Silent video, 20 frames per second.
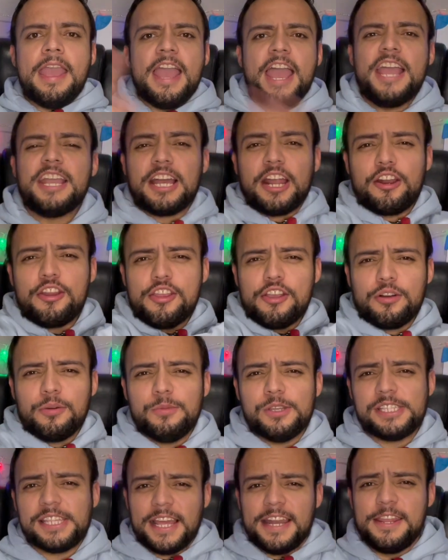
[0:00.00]
qué
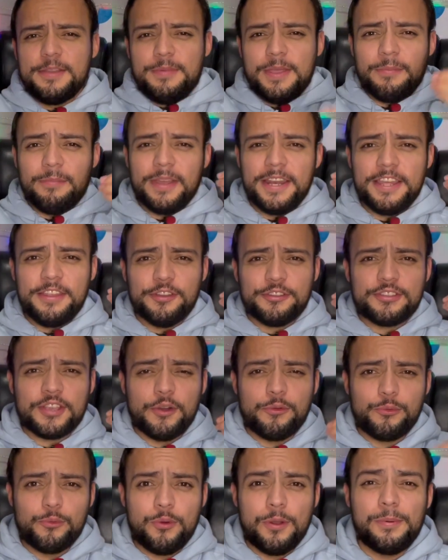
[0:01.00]
¿cómo están? Y bienvenidos
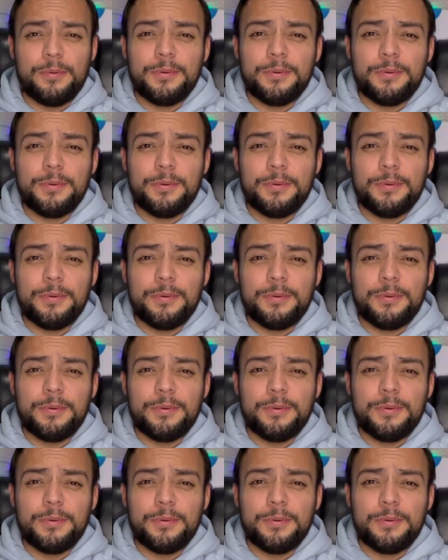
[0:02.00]
a un nuevo